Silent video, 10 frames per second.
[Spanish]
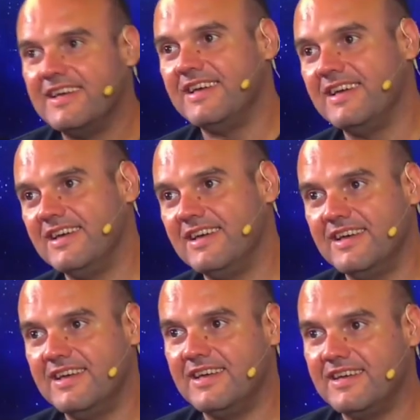
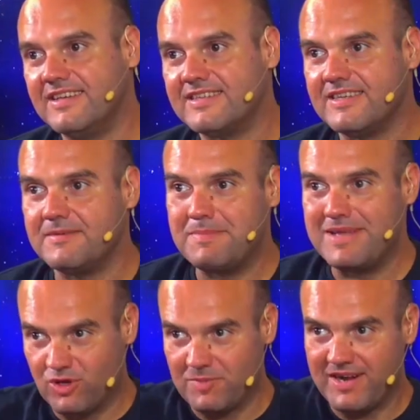Y sí,
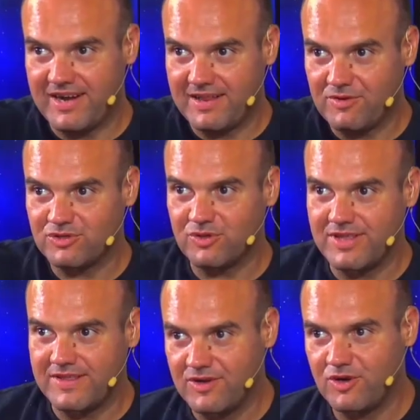Víctor me da la razón, nuestro
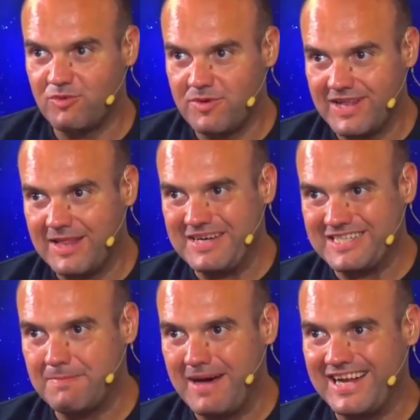técnico, muy bien,
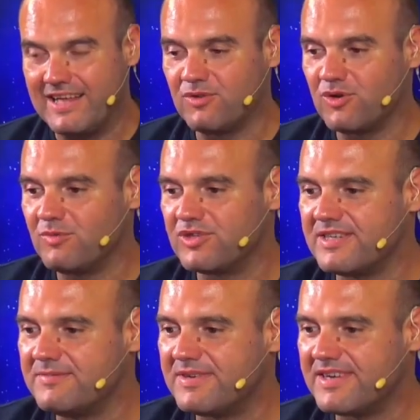además bailando como
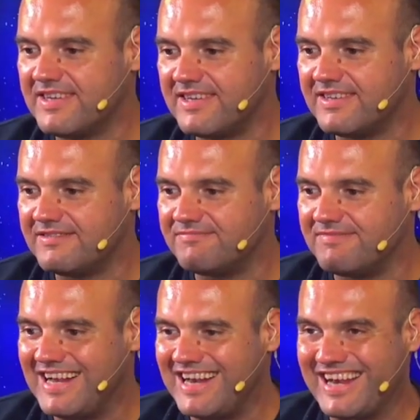siempre
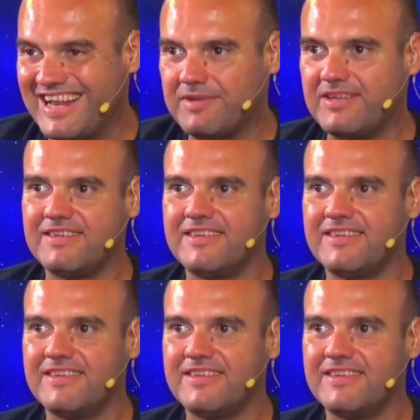en, la nave.